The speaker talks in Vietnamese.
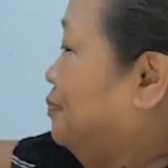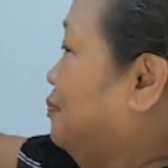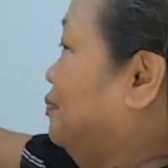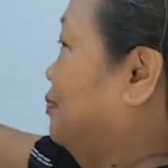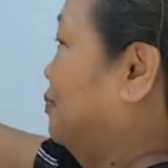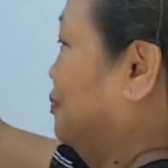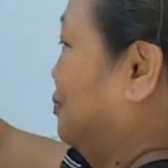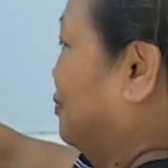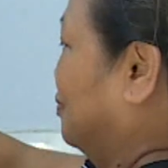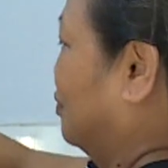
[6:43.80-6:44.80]
vận động
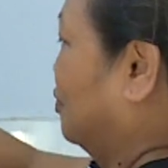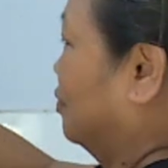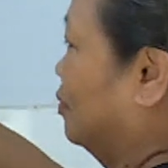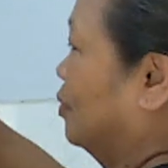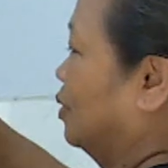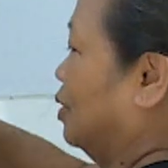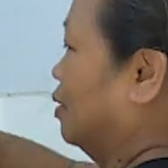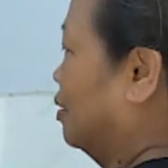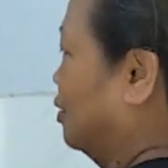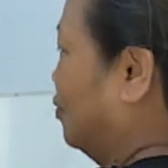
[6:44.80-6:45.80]
cũng như hiểu rõ
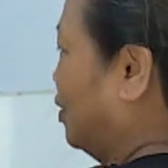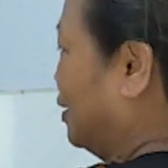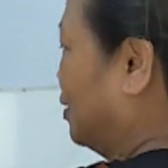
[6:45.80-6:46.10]
những tác hại